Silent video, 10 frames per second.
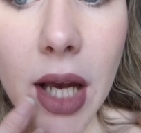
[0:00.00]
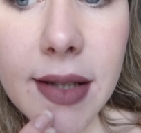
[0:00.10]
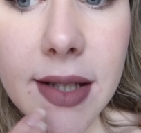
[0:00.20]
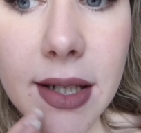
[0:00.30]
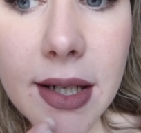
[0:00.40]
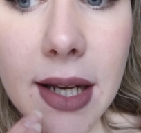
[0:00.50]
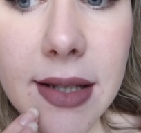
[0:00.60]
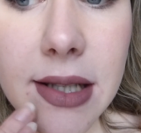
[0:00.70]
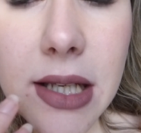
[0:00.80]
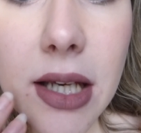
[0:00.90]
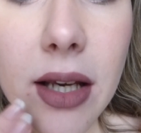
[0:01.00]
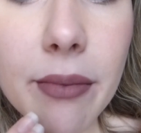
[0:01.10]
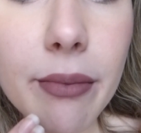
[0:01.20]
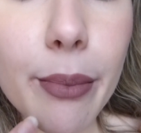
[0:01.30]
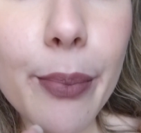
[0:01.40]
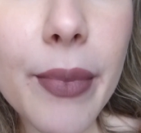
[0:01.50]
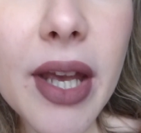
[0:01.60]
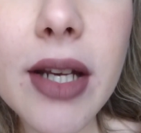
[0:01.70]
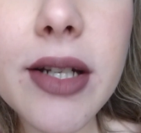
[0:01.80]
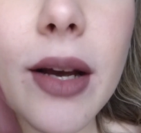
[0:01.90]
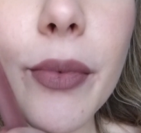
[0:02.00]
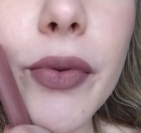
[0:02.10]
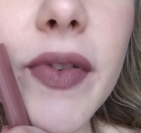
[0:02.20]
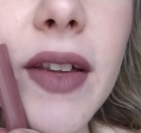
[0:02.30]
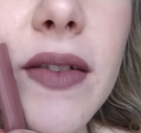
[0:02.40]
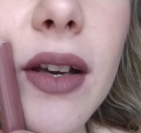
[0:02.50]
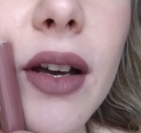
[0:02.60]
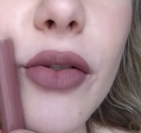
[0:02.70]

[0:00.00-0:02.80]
assez glacé, mais j'ai l'impression que ça tire